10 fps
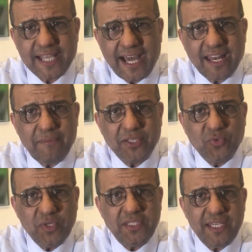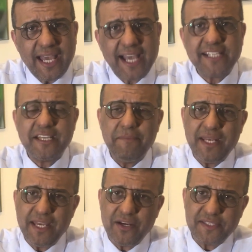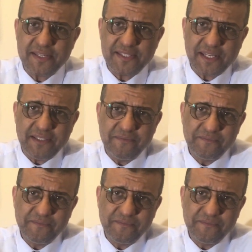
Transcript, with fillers: على مطوتي احسن من ايها سرسجي